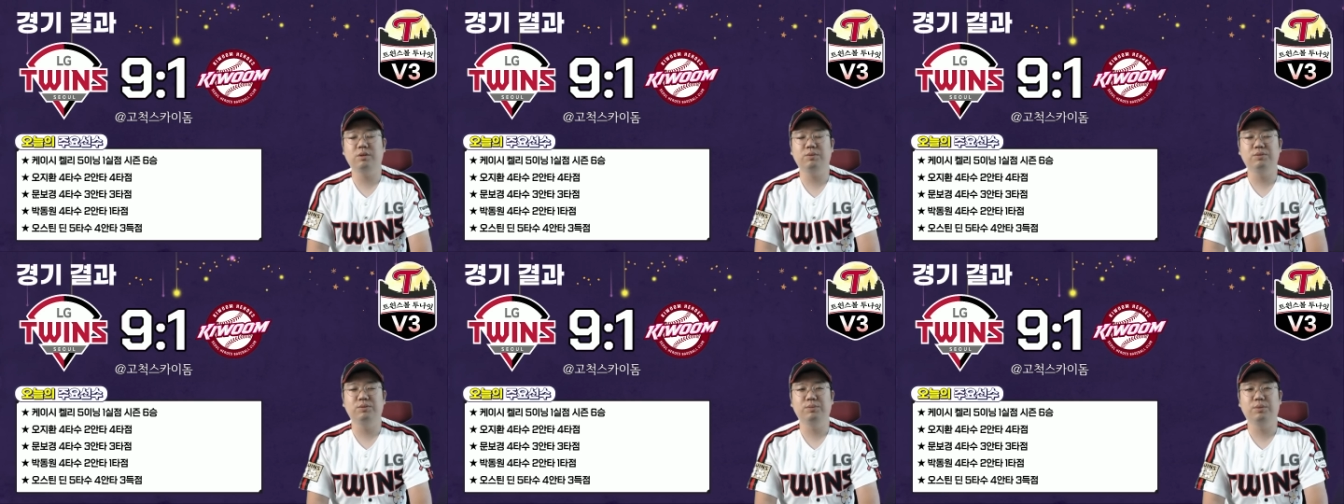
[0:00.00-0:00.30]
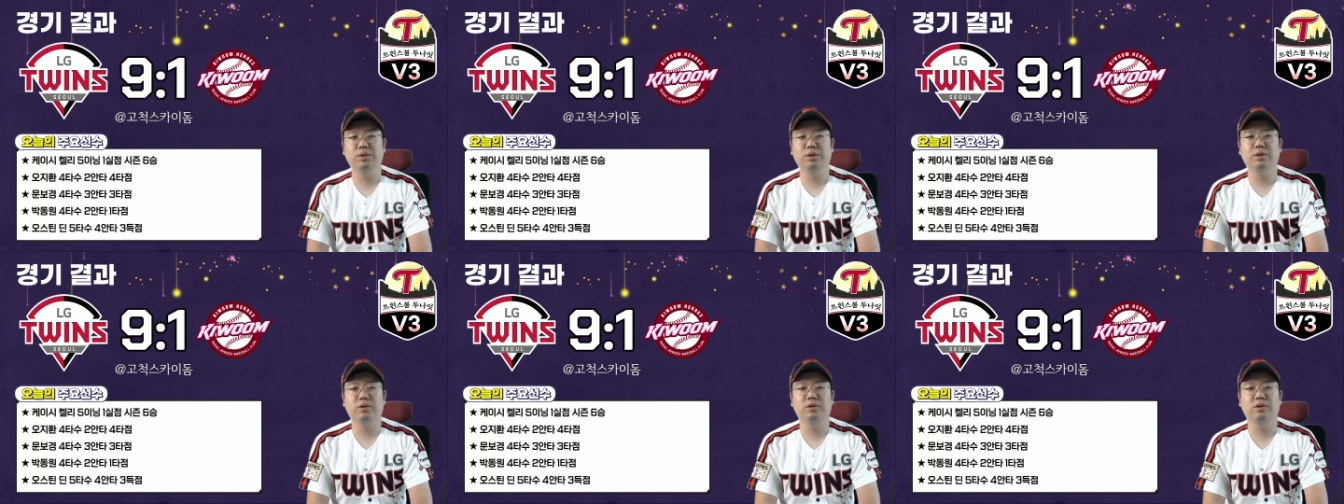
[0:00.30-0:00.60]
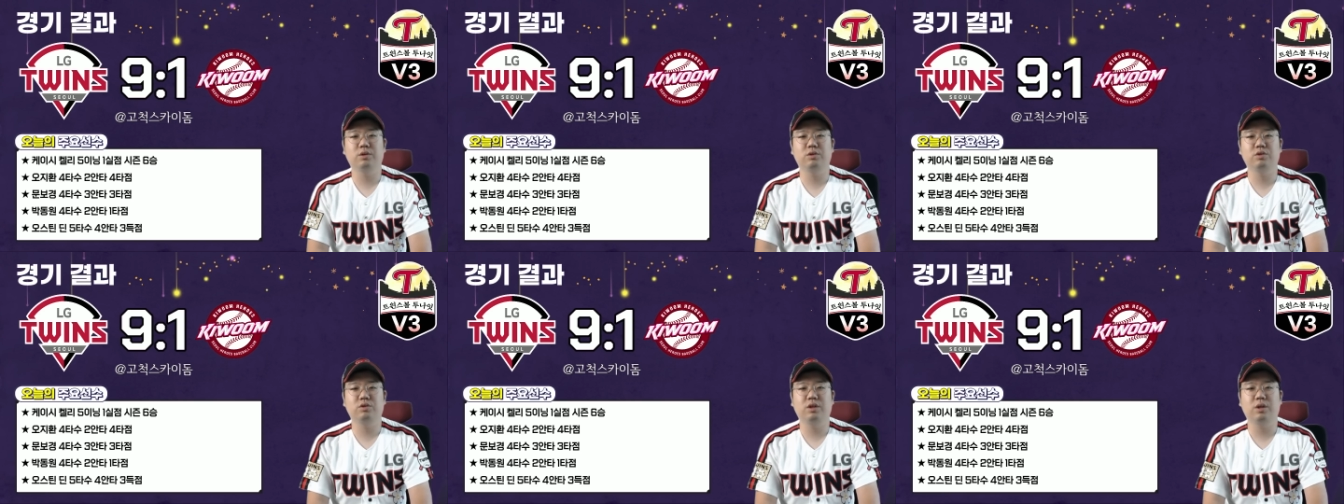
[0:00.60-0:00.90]
문보경
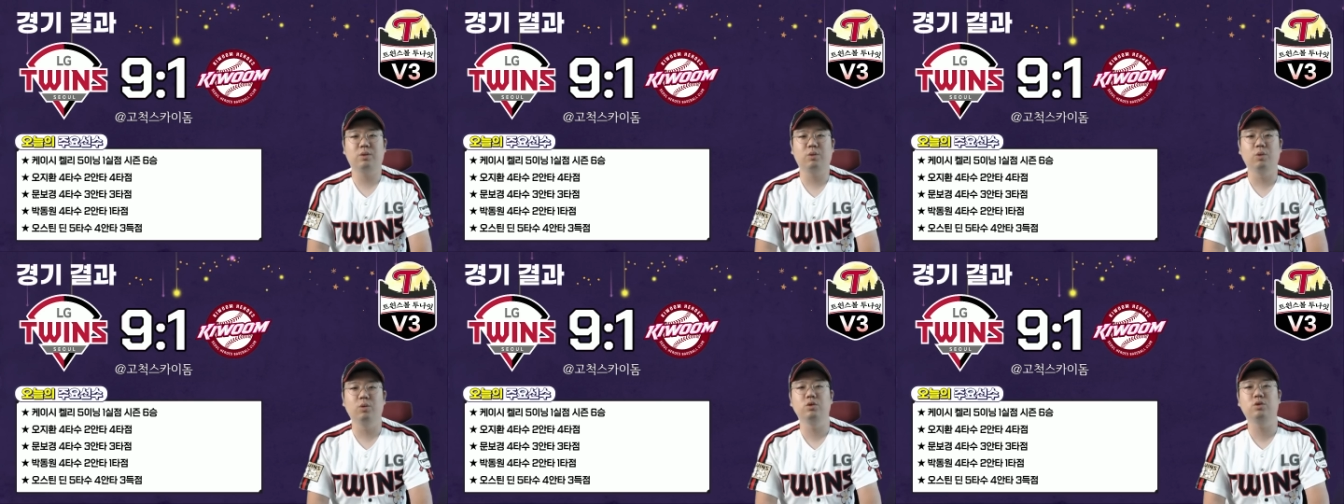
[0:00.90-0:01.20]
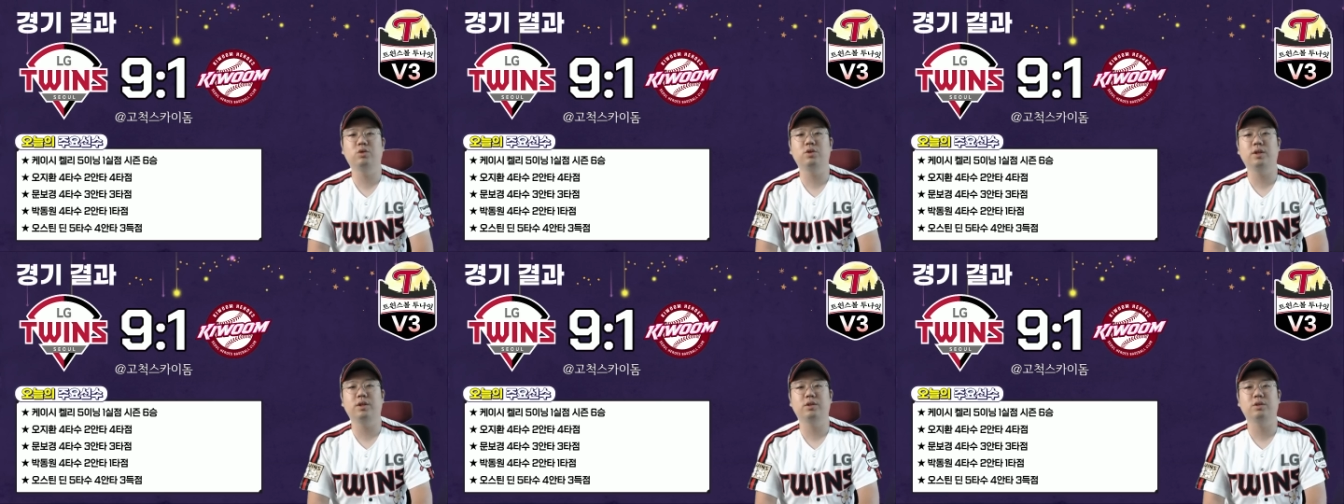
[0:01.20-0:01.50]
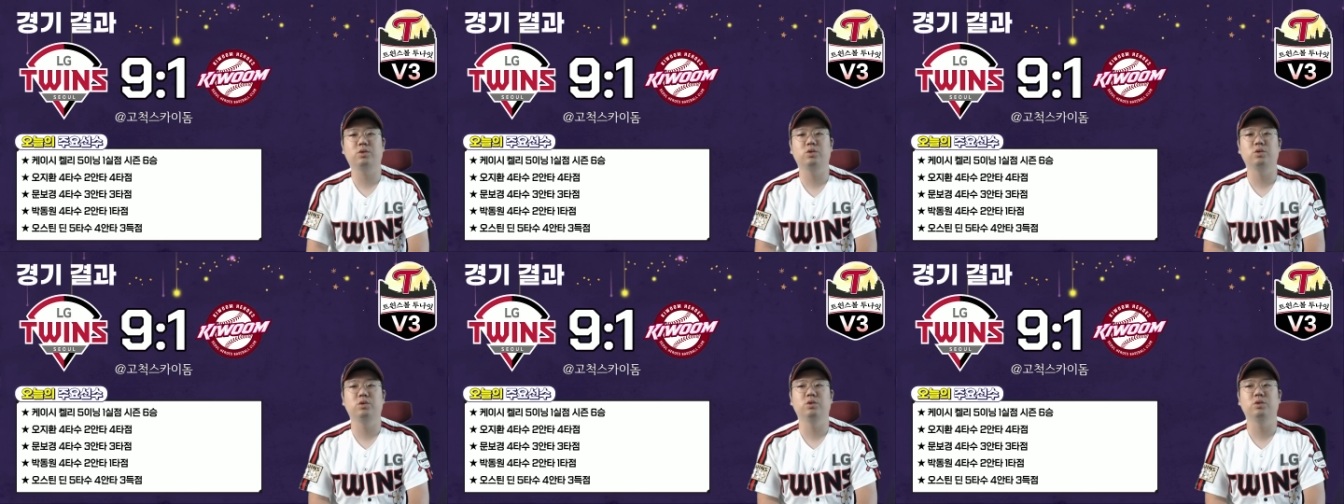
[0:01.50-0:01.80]
선수가 공수에서
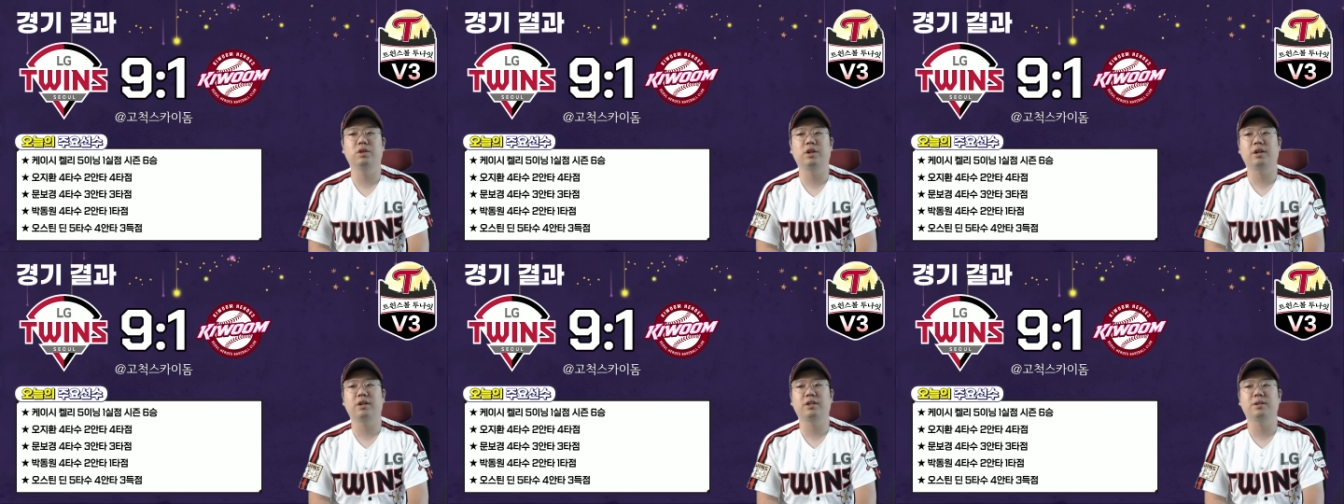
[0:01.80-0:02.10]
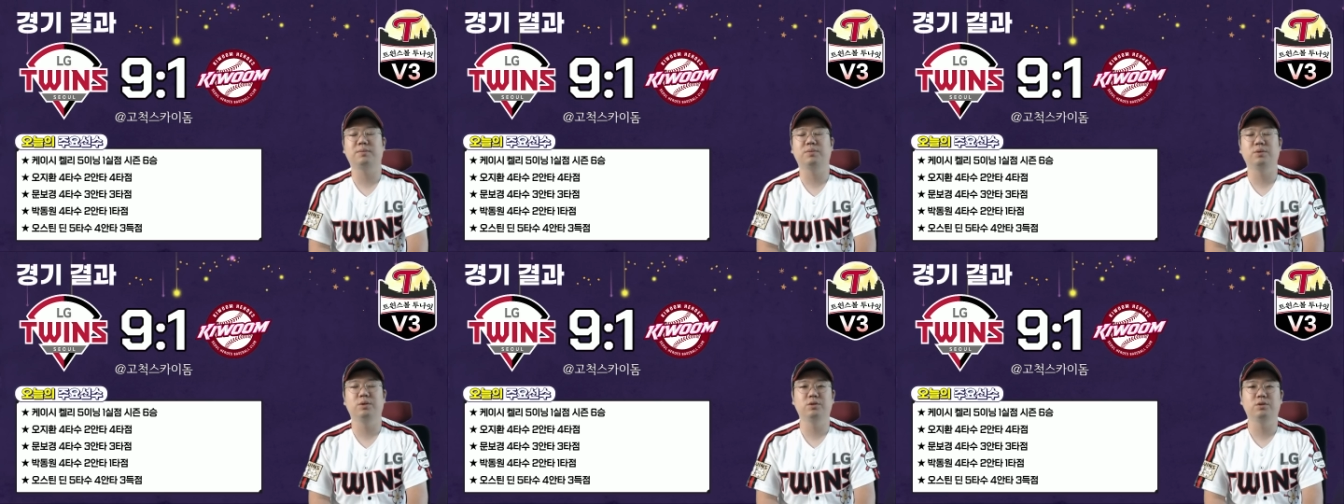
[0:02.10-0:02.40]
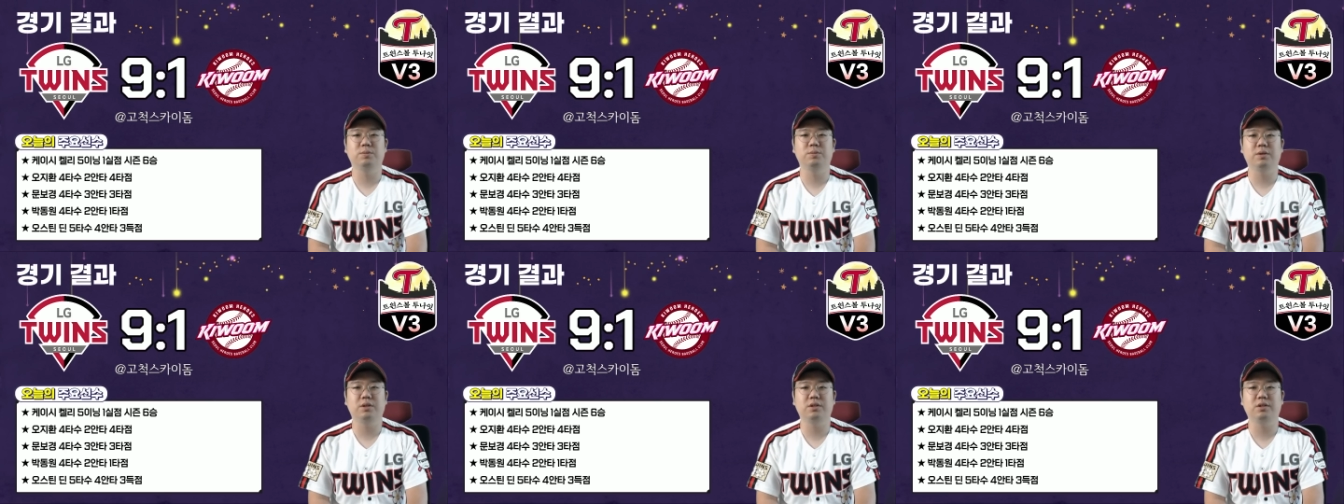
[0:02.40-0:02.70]
좋은 활약을
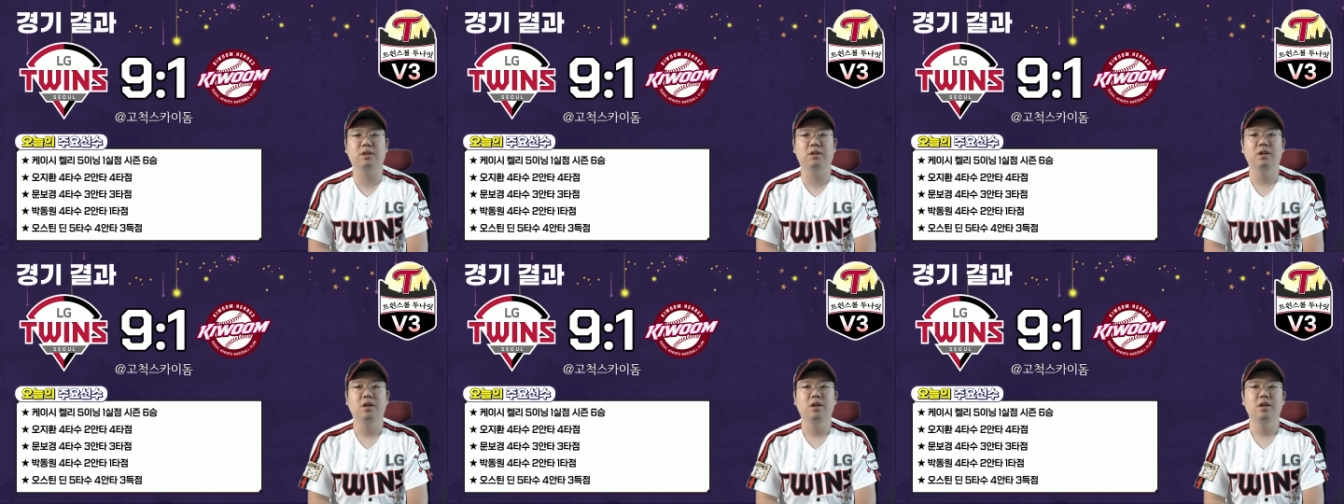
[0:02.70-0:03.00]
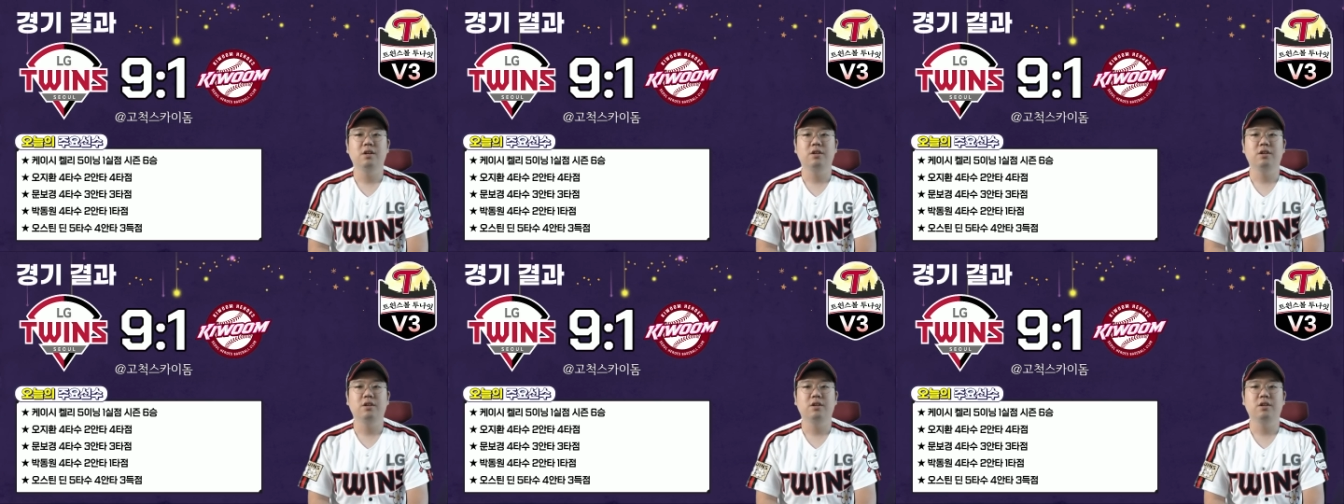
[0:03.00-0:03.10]
보여주면서